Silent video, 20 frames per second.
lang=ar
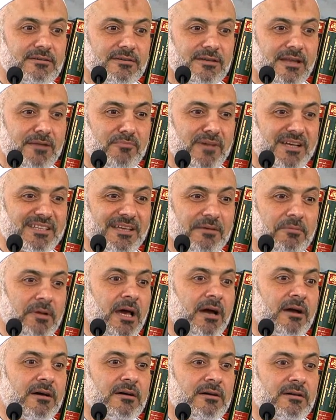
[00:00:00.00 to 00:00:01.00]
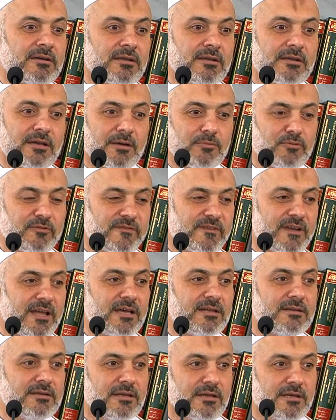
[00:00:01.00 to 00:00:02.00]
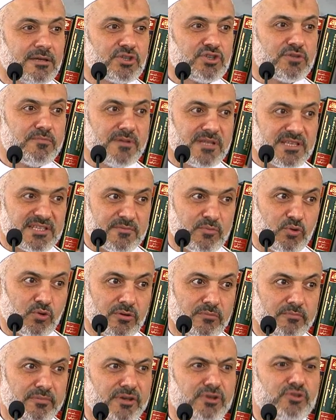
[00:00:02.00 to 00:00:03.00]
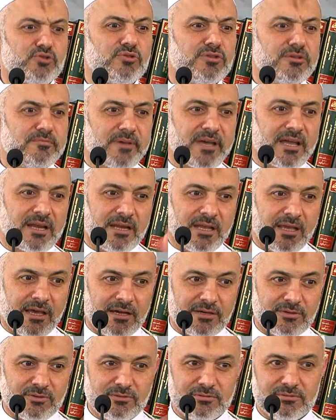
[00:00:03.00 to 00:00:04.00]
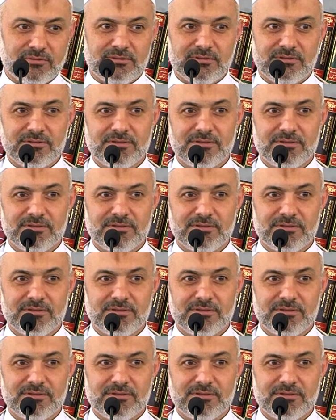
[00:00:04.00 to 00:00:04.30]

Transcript: للمكتب العقاري ابو فلان جيب لي زبون بقرده دب خليه ياخذه